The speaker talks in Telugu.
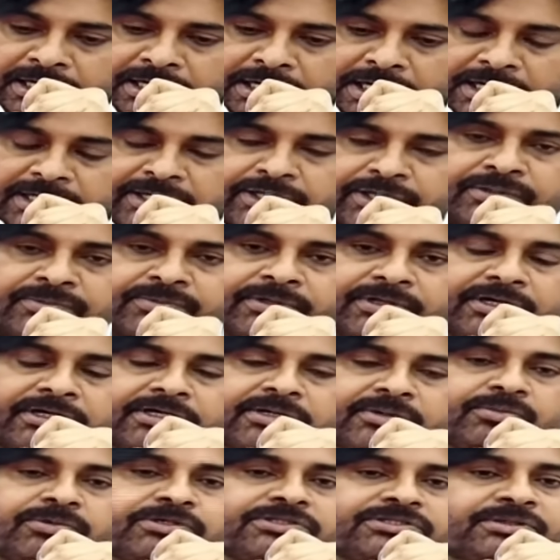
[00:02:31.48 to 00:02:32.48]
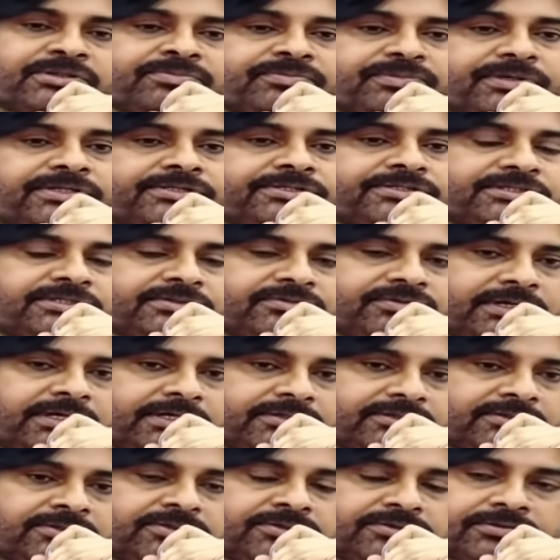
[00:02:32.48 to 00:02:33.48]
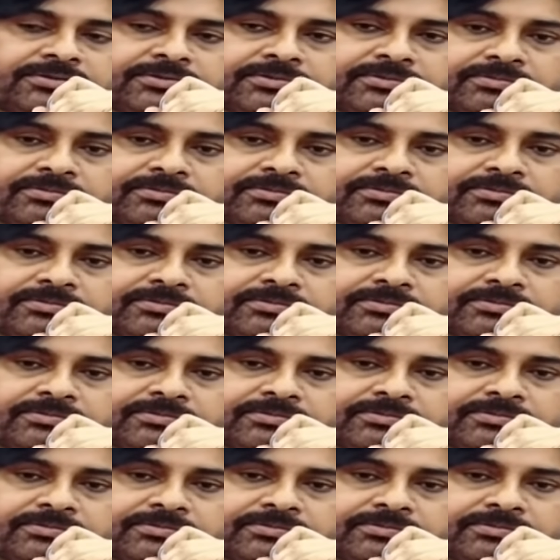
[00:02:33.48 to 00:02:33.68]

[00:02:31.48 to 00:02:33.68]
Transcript: అక్రమంగా డబ్బులు సంపాదించిన వాళ్ళందరూ